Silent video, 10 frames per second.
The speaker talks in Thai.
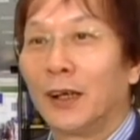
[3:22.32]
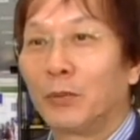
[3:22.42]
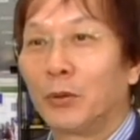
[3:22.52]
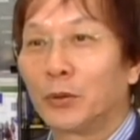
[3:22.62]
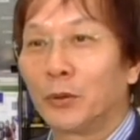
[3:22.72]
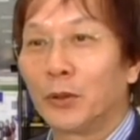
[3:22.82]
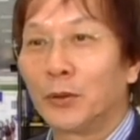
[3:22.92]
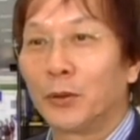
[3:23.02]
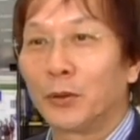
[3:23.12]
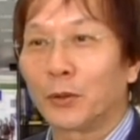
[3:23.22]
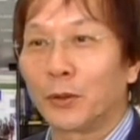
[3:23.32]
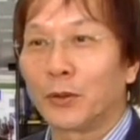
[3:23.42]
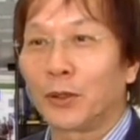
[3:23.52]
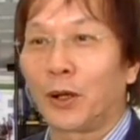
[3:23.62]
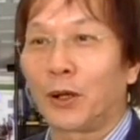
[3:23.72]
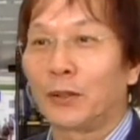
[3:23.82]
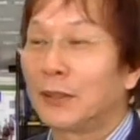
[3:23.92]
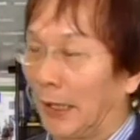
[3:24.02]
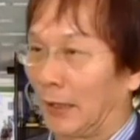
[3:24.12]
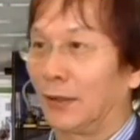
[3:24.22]
ผู้สูงอายุคนท้องหรือ
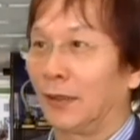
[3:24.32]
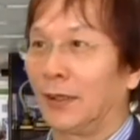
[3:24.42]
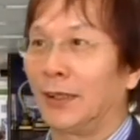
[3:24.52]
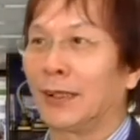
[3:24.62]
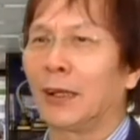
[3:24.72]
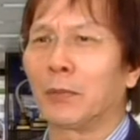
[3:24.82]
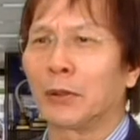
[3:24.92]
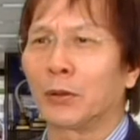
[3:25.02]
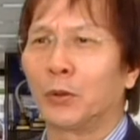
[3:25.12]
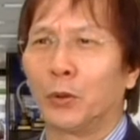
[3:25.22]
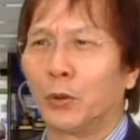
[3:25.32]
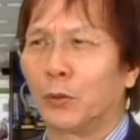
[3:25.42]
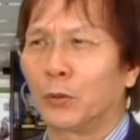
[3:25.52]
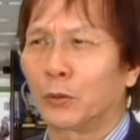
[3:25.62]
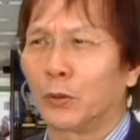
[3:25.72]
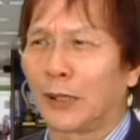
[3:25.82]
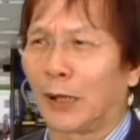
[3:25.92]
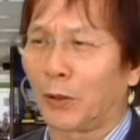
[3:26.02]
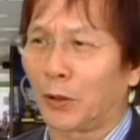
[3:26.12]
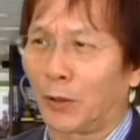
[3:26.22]
เด็กอะไรอย่างเงี้ยมันต้องดูตัวอย่าง
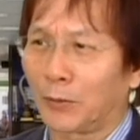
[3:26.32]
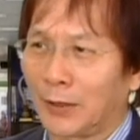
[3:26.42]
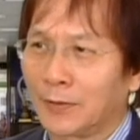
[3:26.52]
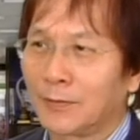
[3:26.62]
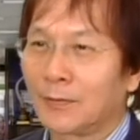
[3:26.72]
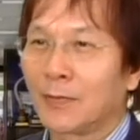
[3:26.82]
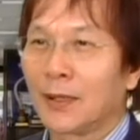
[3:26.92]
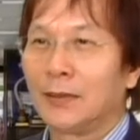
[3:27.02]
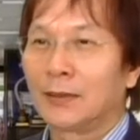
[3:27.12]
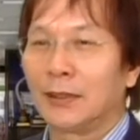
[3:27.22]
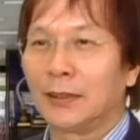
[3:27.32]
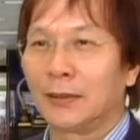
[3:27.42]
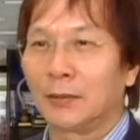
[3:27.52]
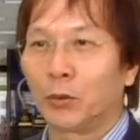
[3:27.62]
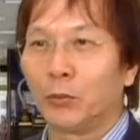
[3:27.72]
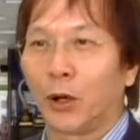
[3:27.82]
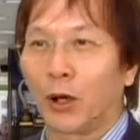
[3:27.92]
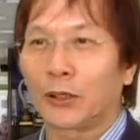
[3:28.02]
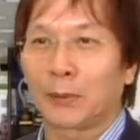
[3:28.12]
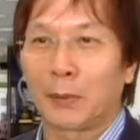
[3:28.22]
ประกอบกัน ซึ่งคุณหมอ
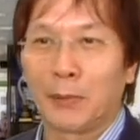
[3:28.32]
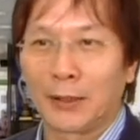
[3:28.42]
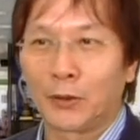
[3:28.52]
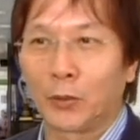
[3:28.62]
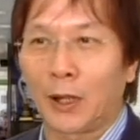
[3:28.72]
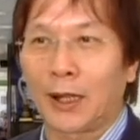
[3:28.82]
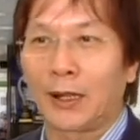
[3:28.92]
ก็จะประเมินดูว่า